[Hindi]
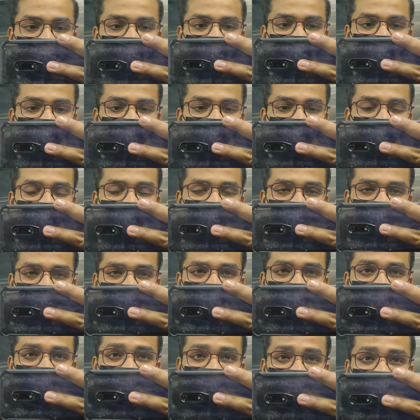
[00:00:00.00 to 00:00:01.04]
सो so,
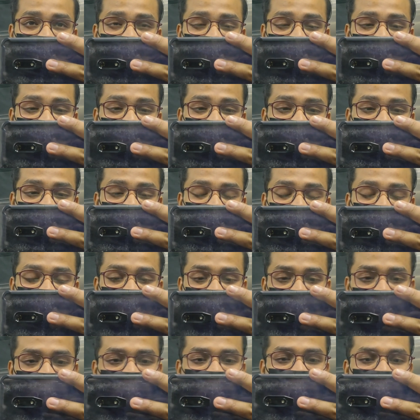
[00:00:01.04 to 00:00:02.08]
साक्षी और रबैका
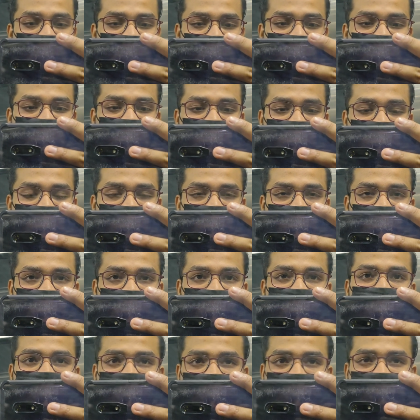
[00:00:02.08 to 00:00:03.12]
मुझे पहले देखेंगे
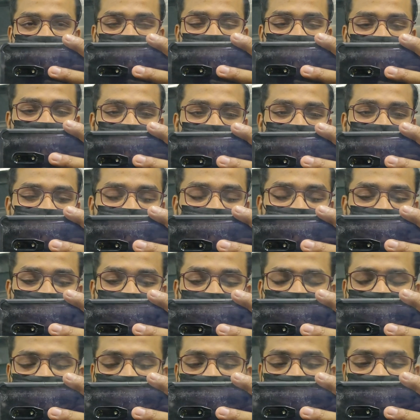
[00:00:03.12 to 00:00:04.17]
पहले साक्षी देखेगी आई
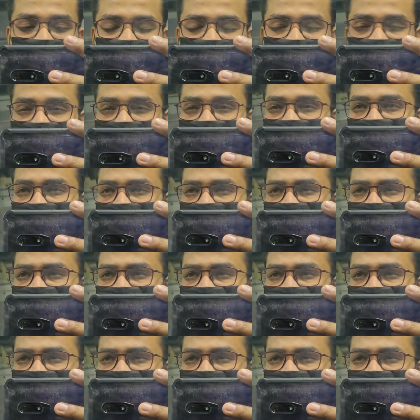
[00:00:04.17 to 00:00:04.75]
थिंक रबैका तो